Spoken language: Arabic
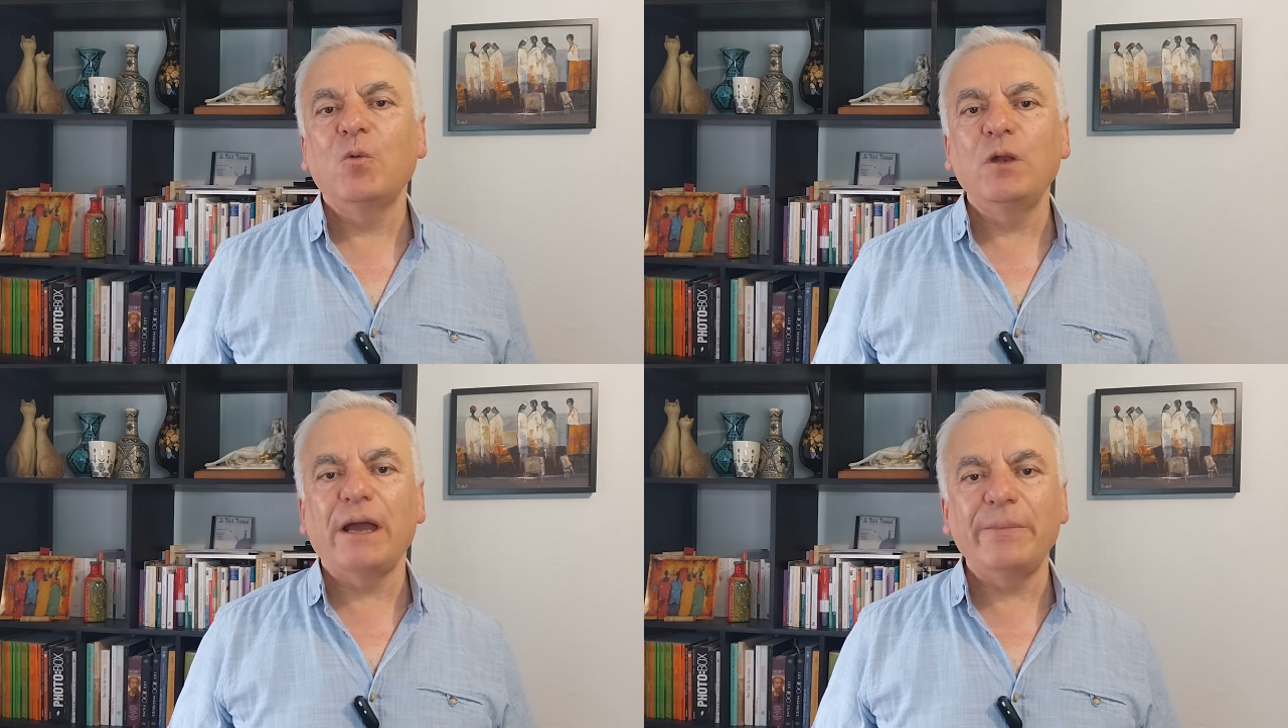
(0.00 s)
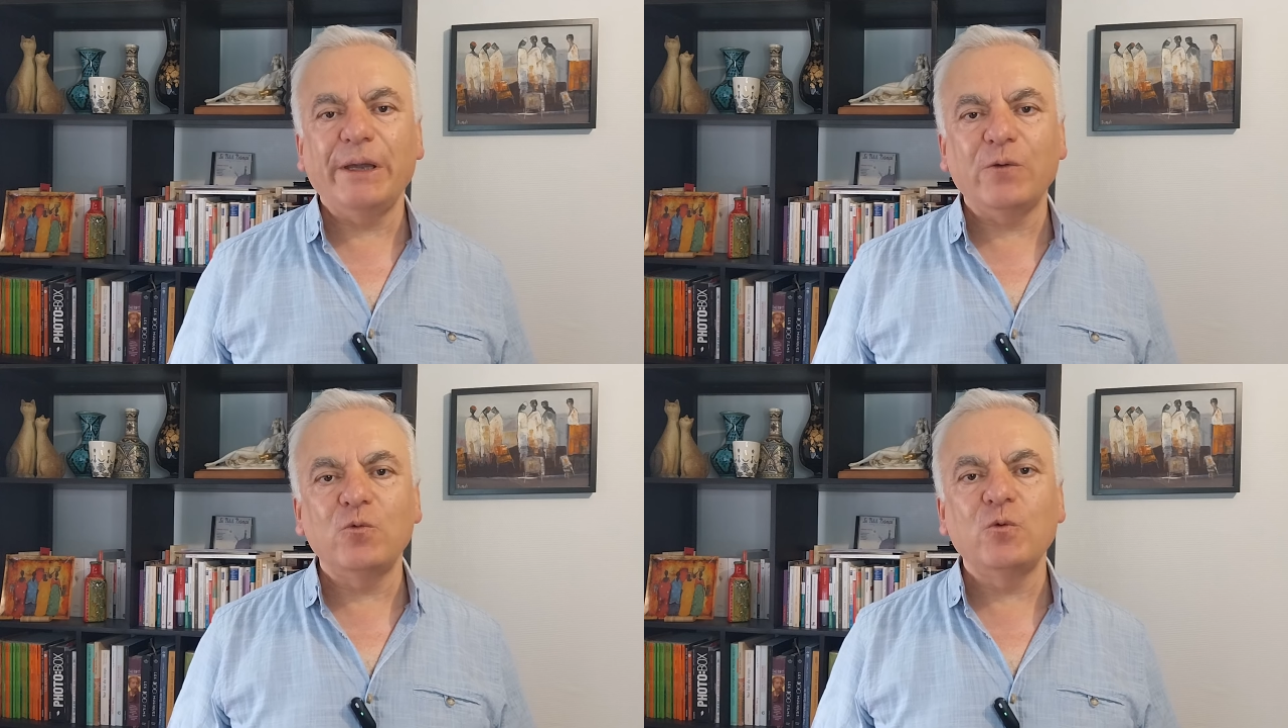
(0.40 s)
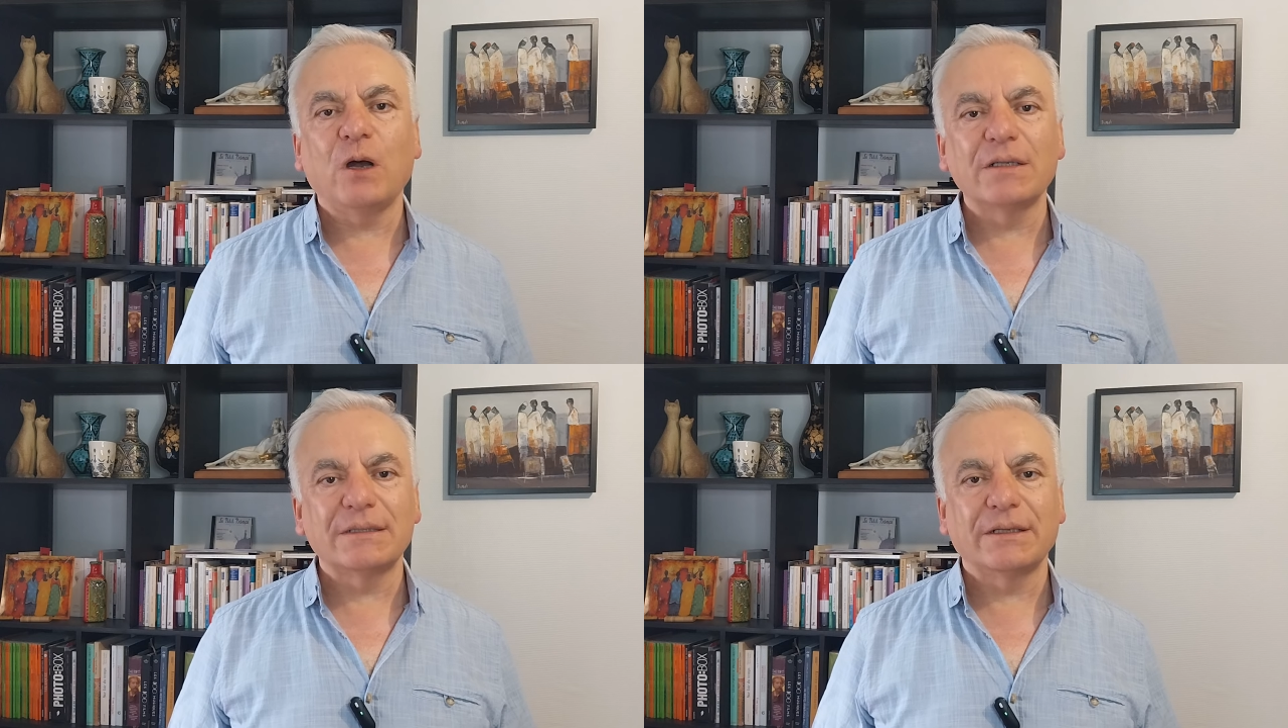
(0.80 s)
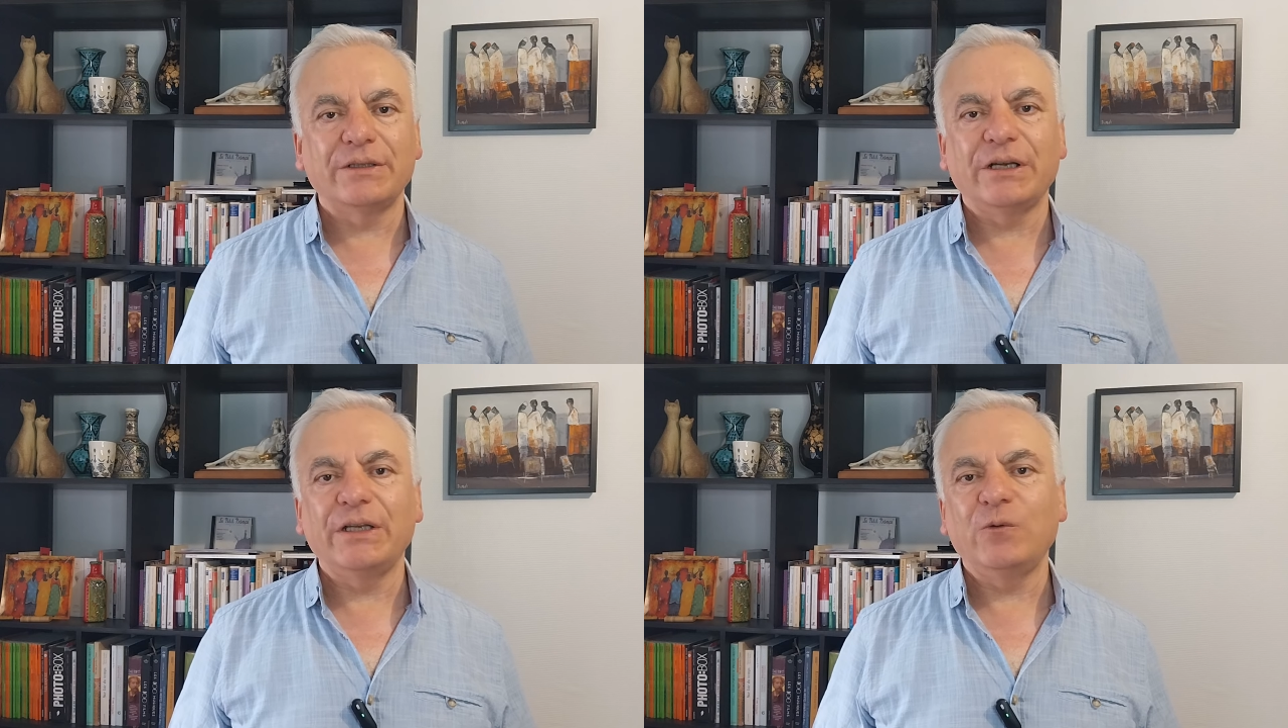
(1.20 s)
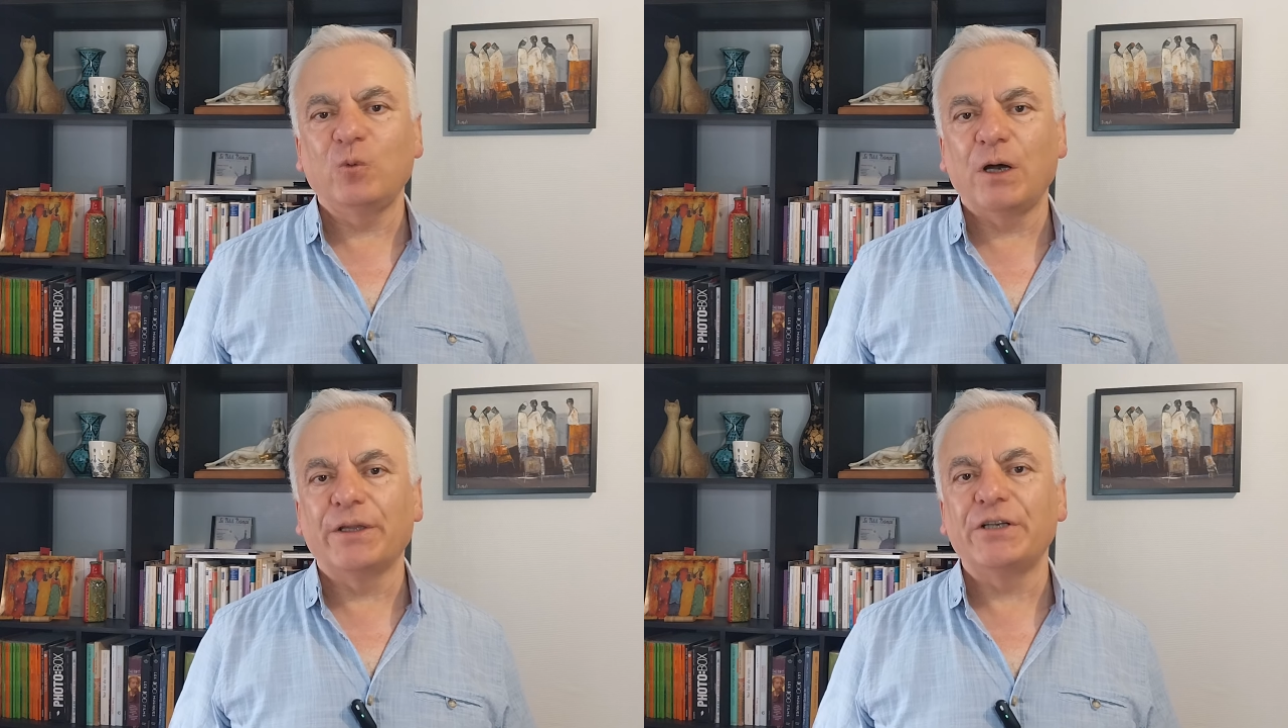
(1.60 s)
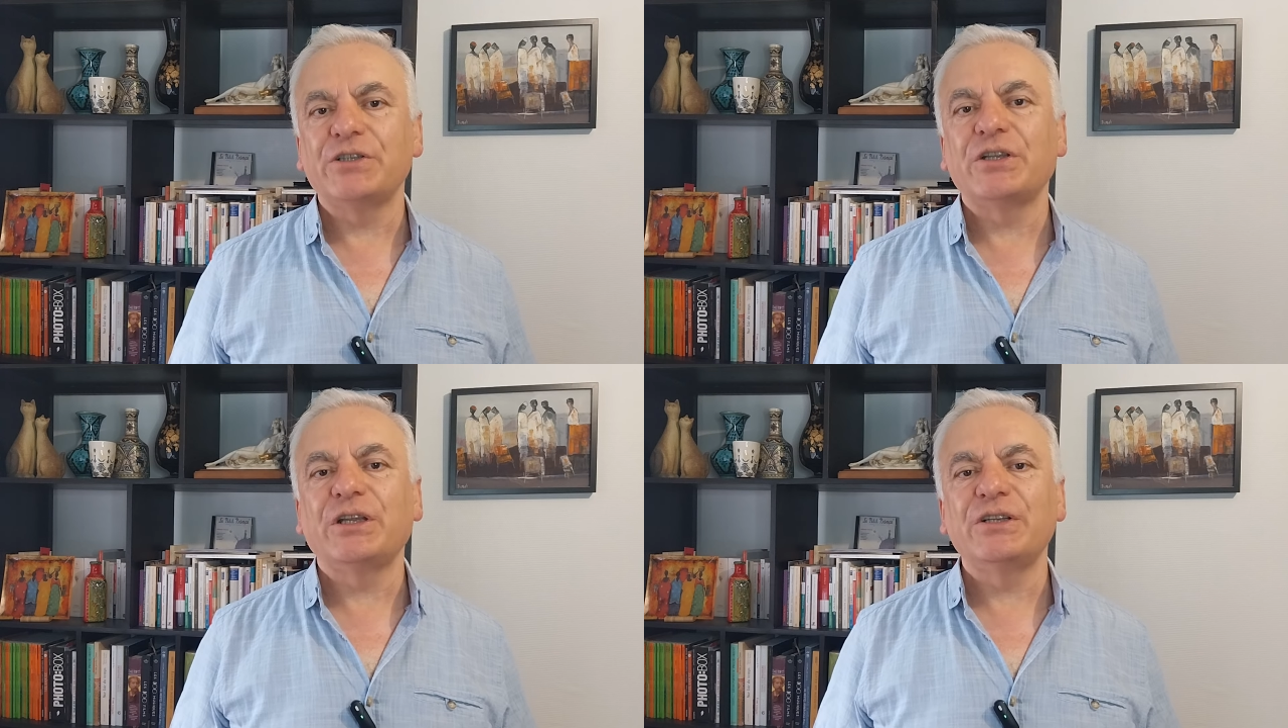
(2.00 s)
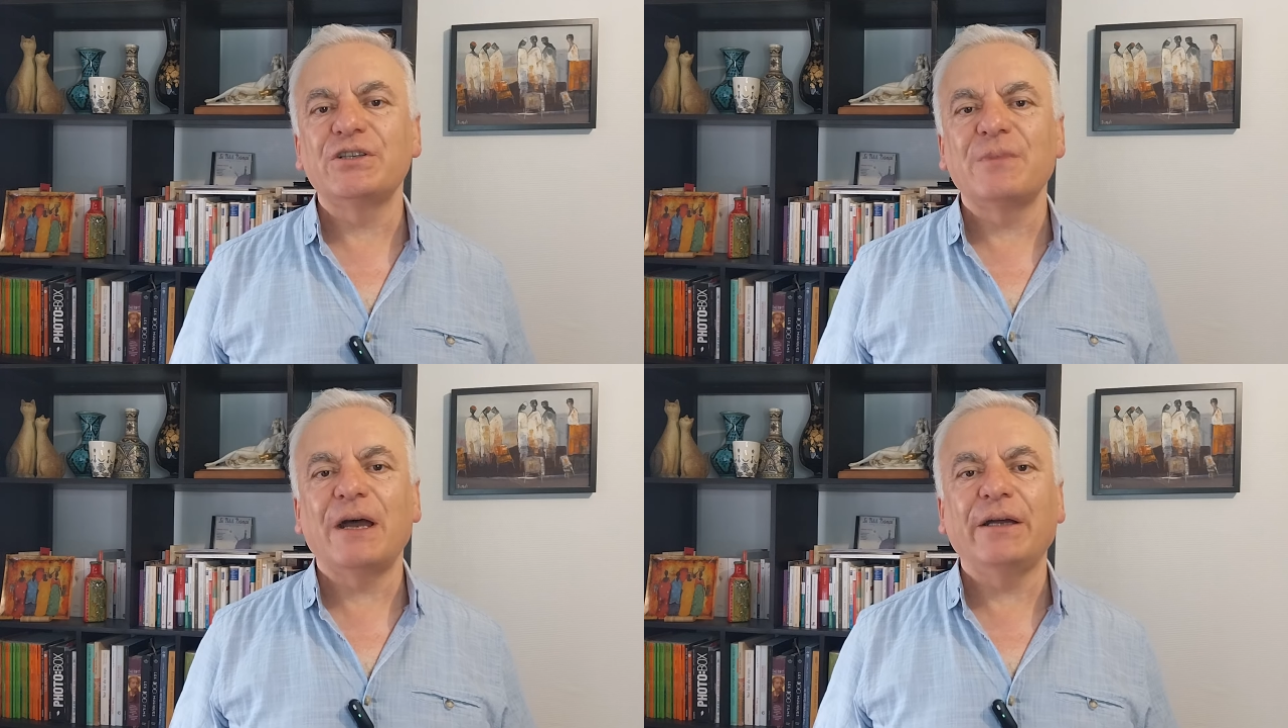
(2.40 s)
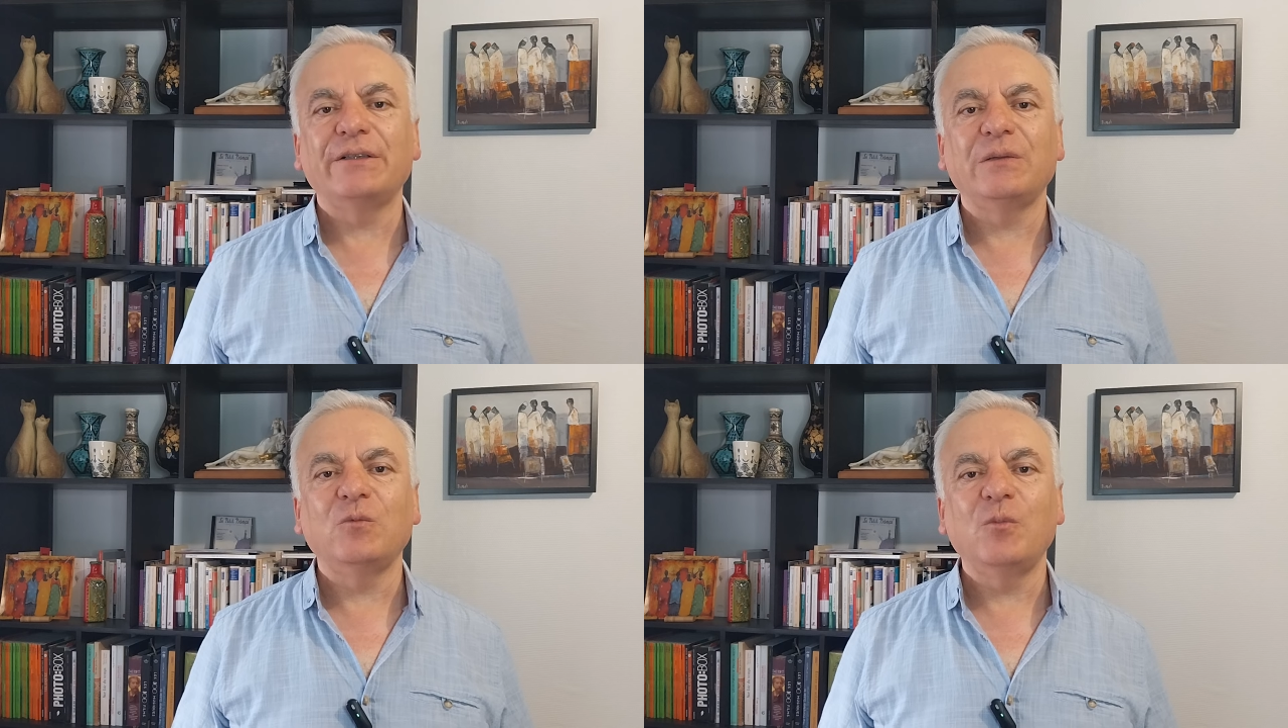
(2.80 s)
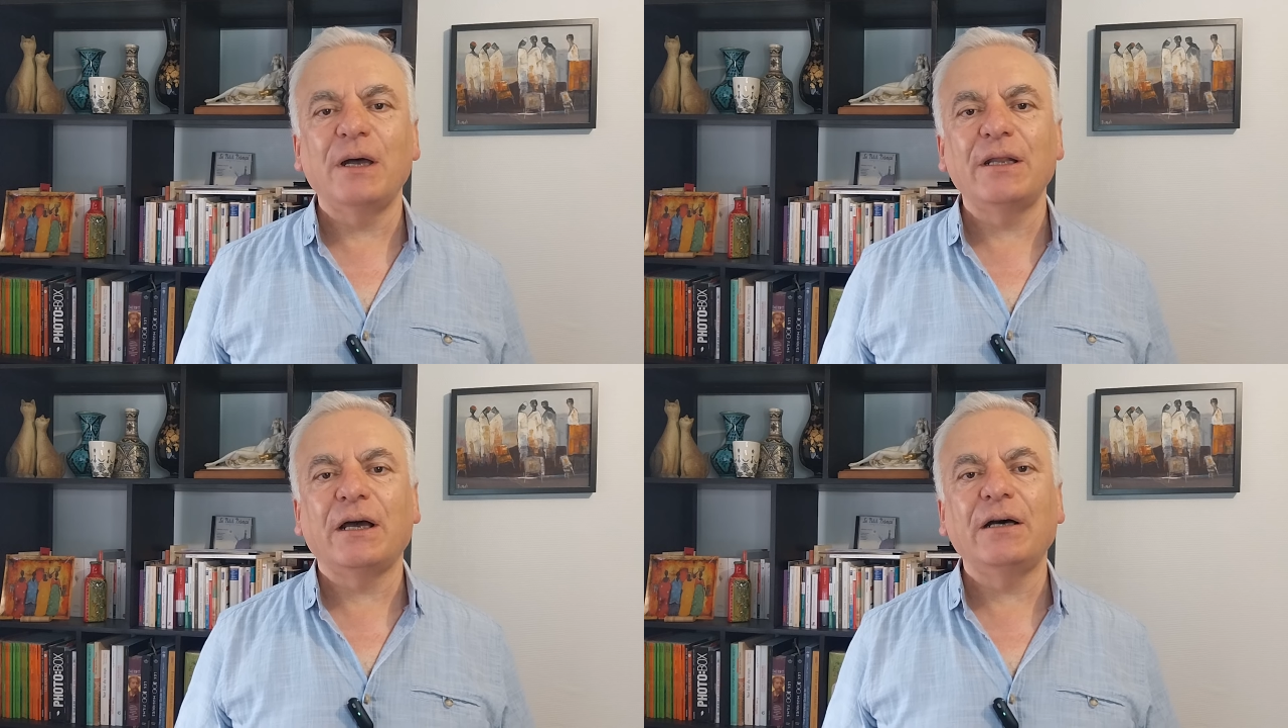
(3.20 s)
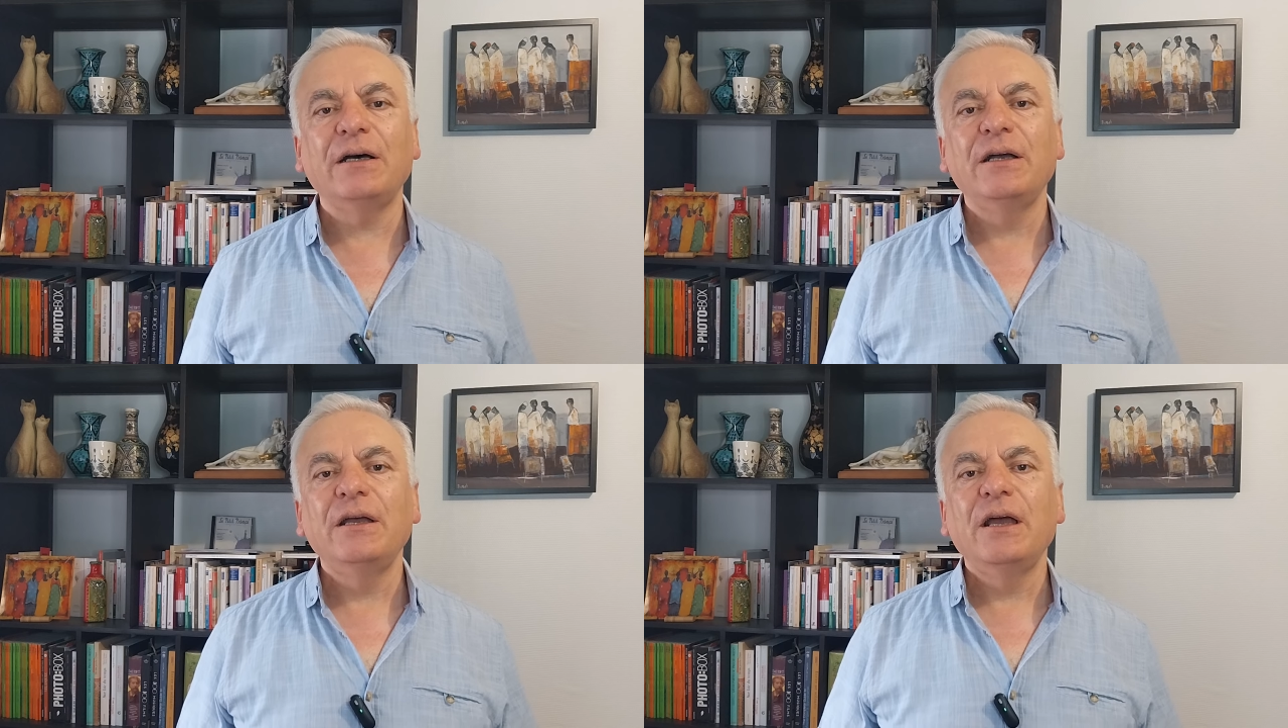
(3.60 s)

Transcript: واللي عم يحكوه أصلا يعني واضح جدا جماعة الممانعة